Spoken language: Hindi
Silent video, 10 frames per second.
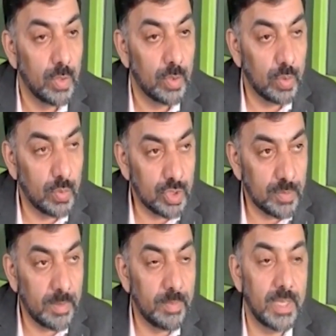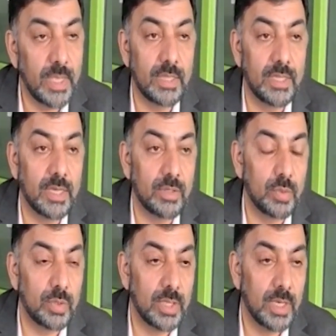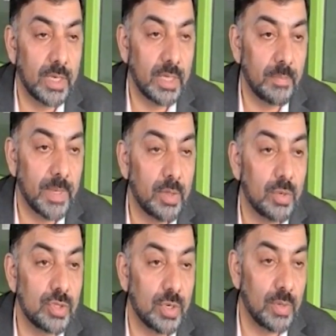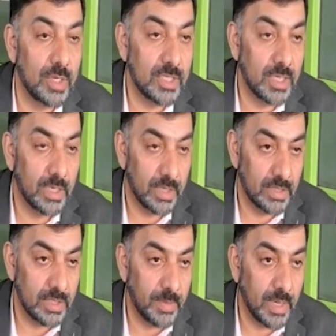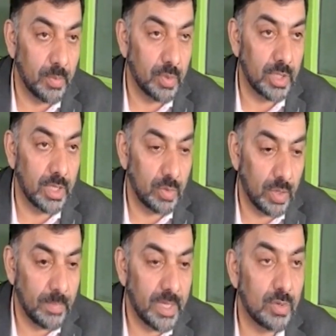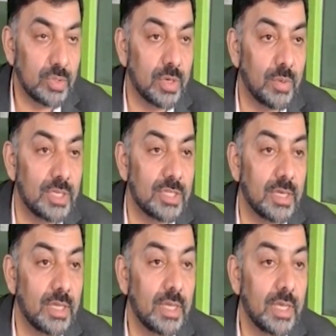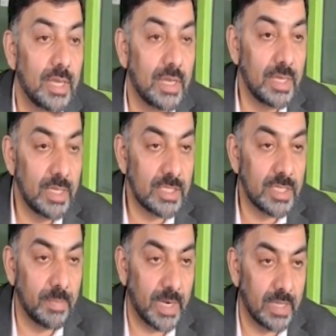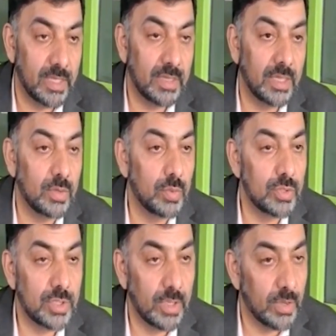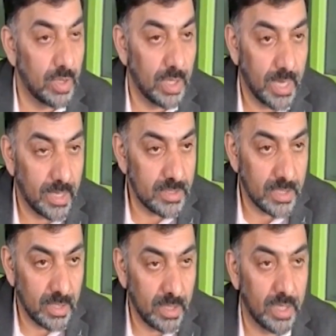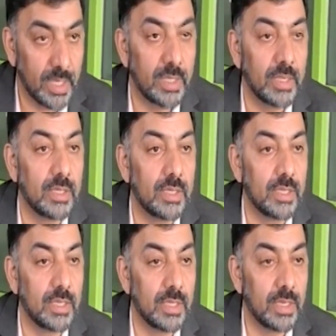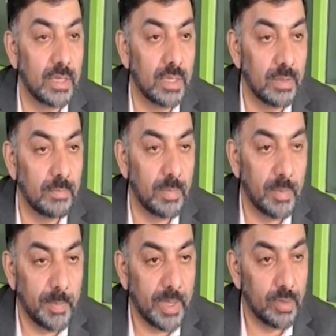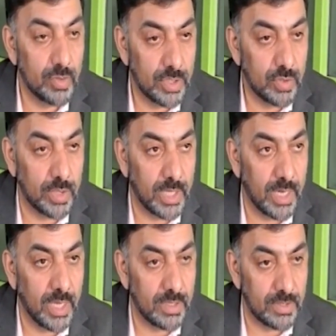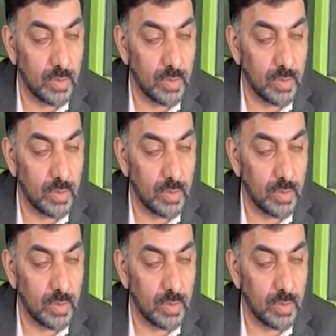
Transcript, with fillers: तो उसमें भी यही दिक्कत होती है कि माइक्रो सर्कुलेशन जब कम होती है तो हम माइक्रो सर्कुलेशन लीज से बढ़ा देते हैं तो उससे ऐसे यानी ये बीमारियों से छुटकारा हासिल